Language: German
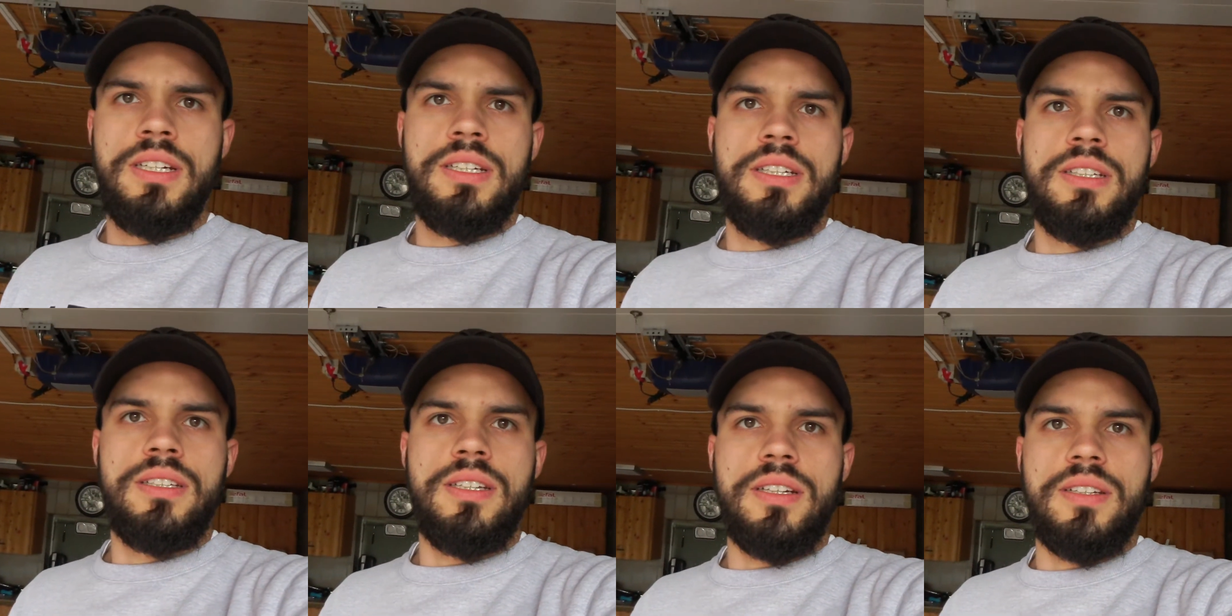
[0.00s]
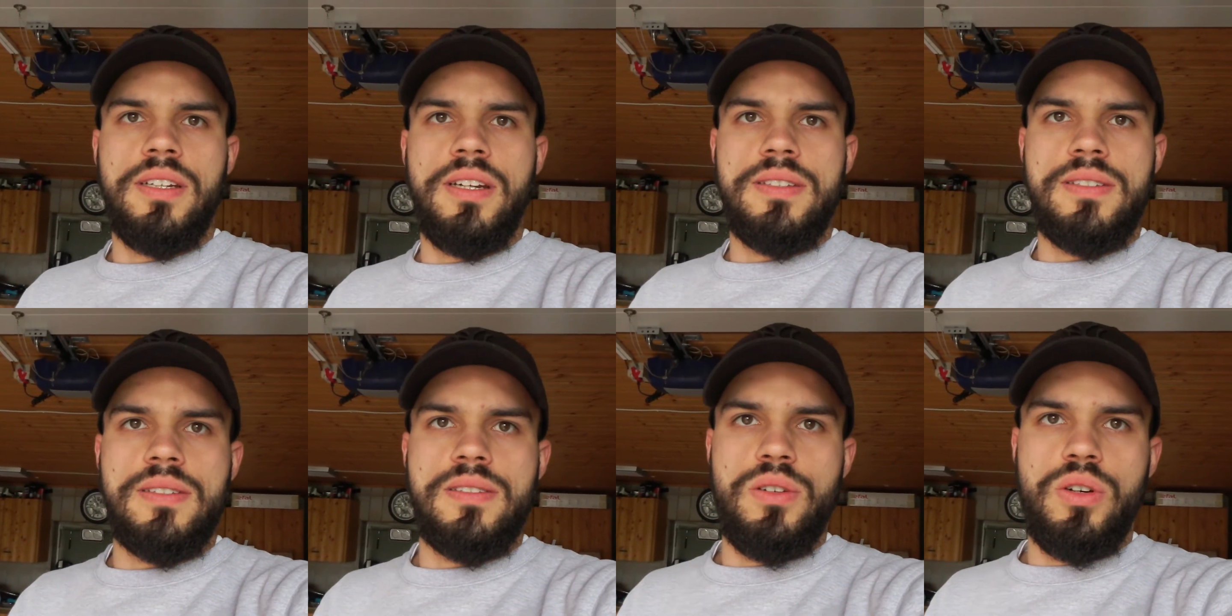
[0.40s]
Ich dachte
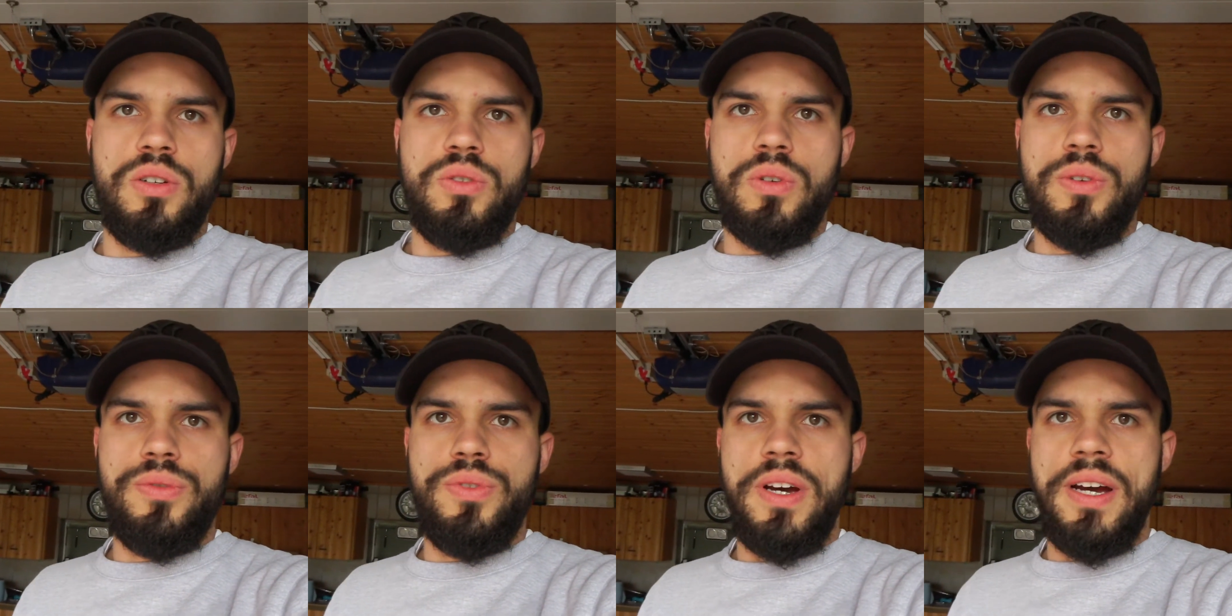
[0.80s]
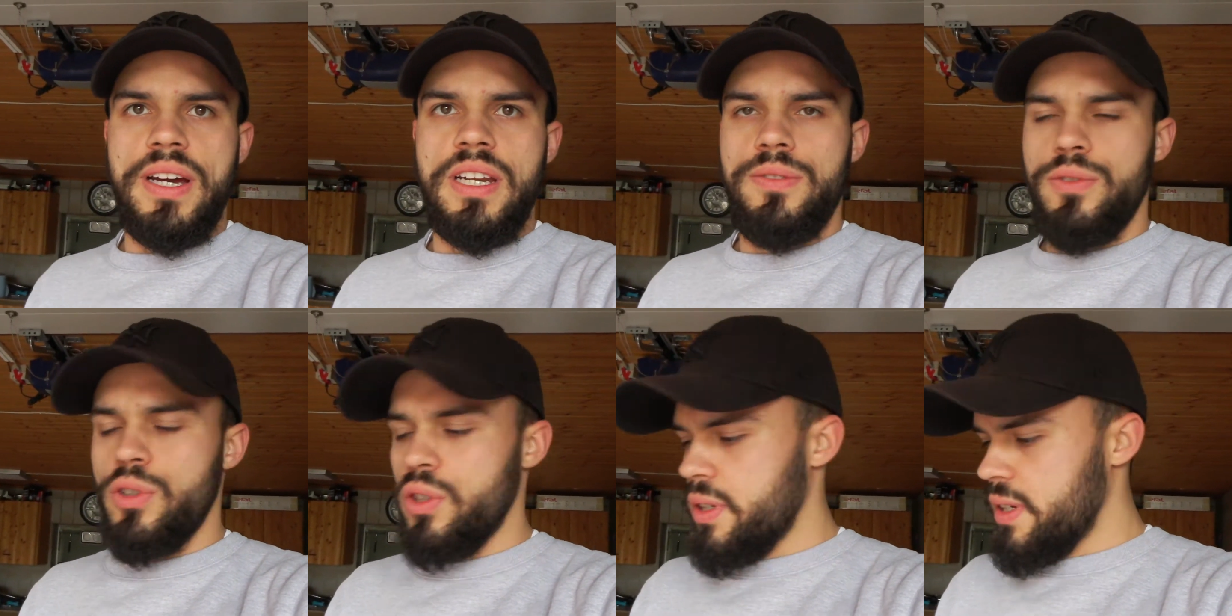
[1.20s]
erst, es dauert ungefähr
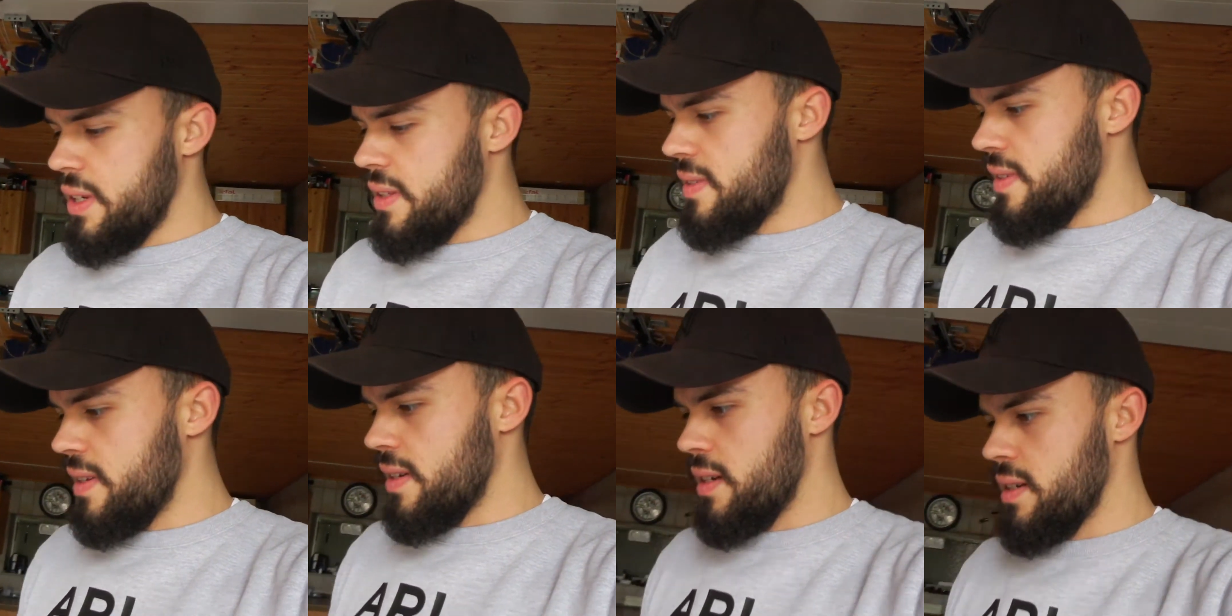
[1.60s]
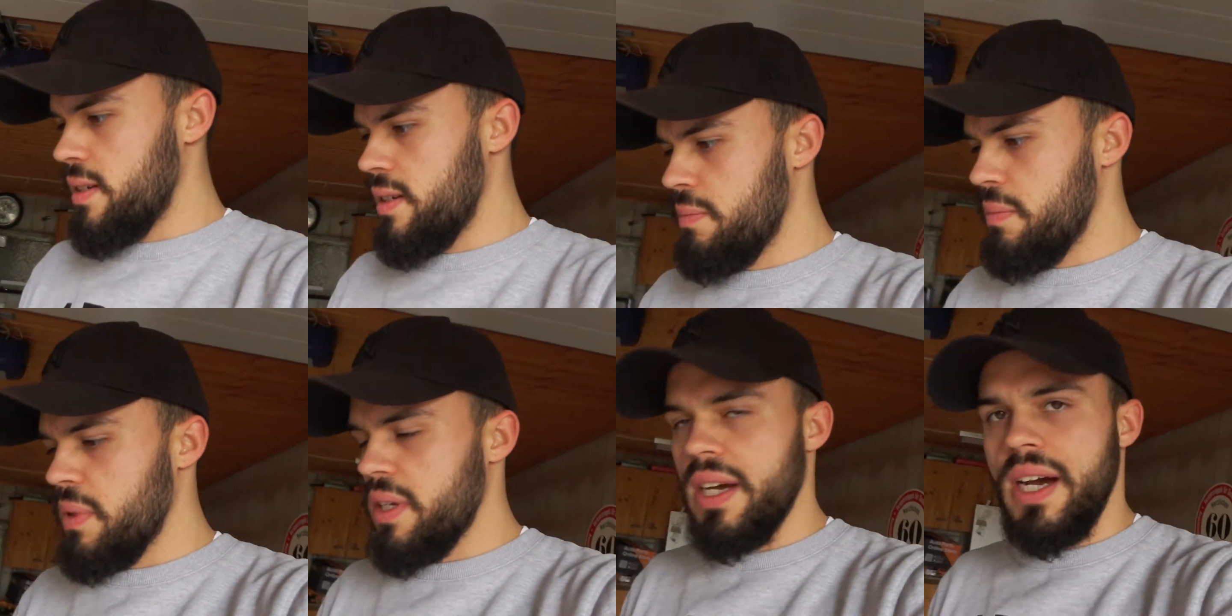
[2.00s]
eine Woche jetzt der
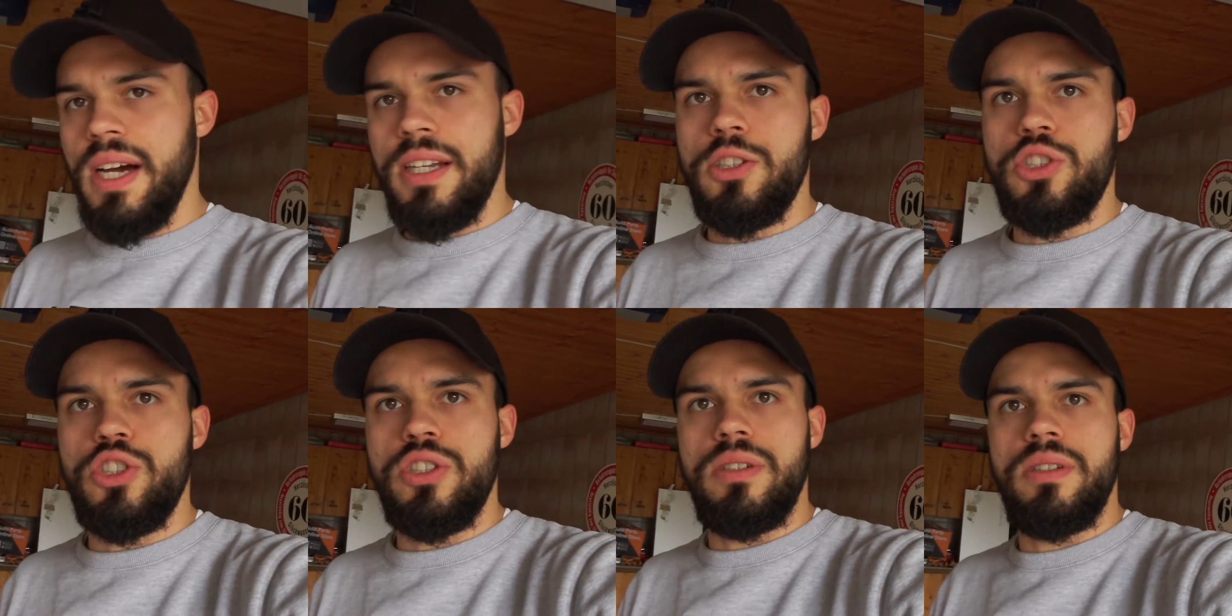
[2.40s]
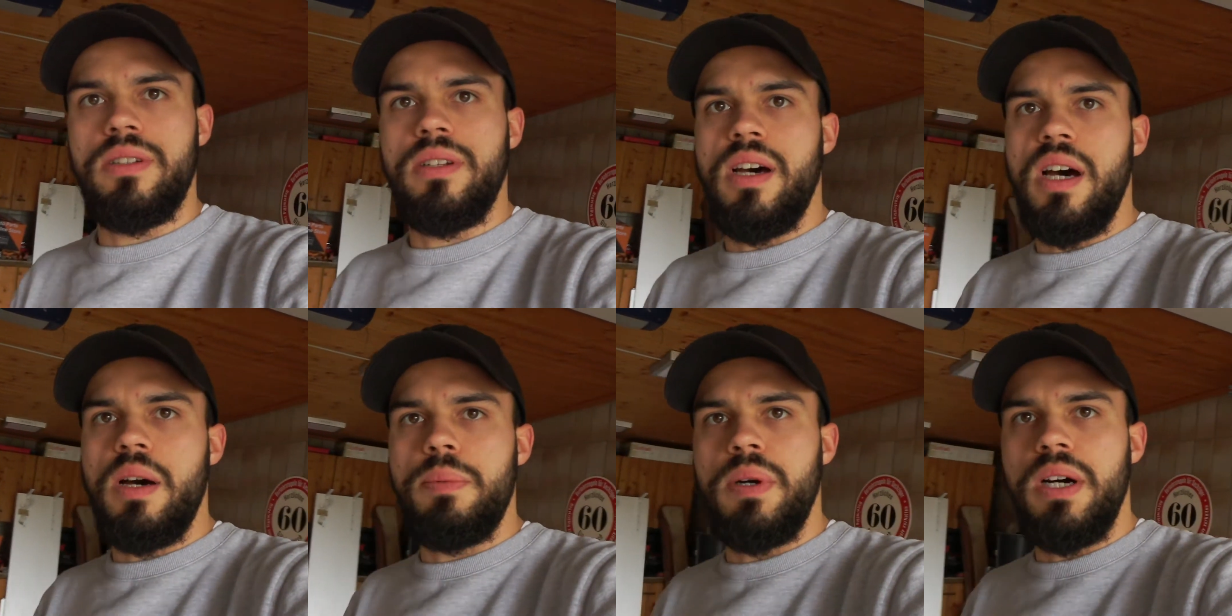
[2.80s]
mechanische
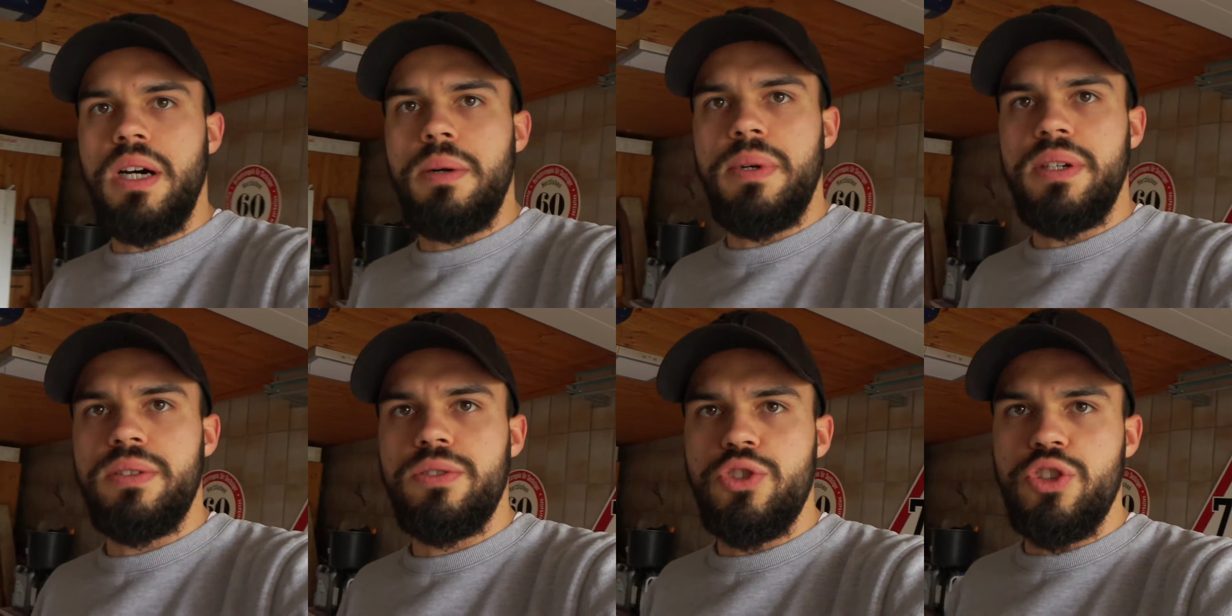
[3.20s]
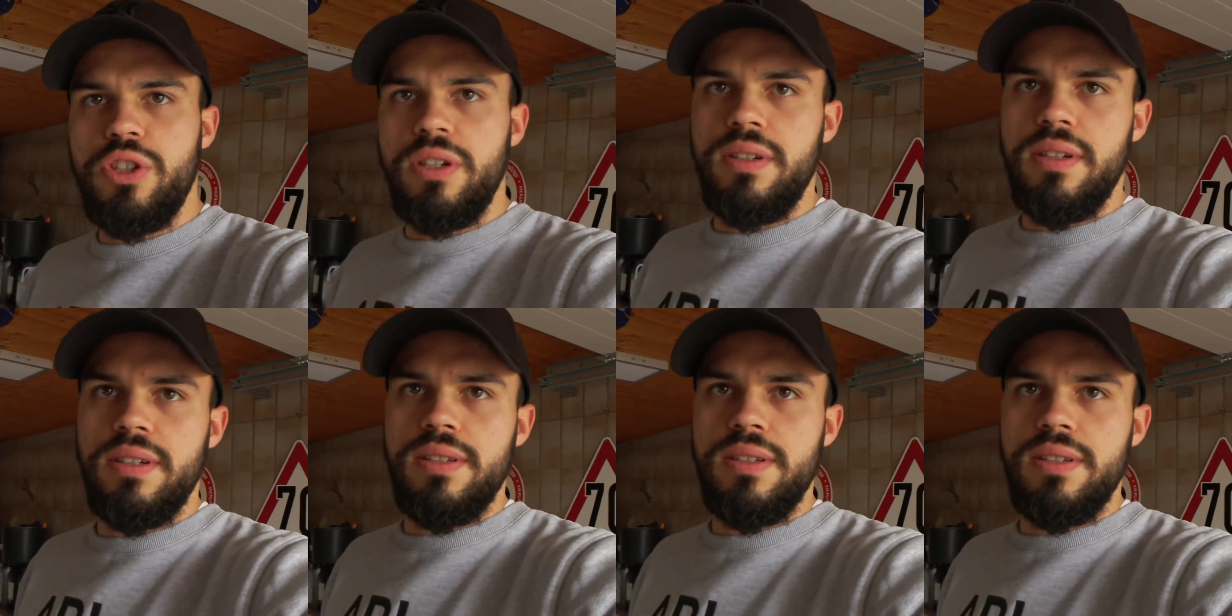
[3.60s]
Nachbearbeitungsschritt,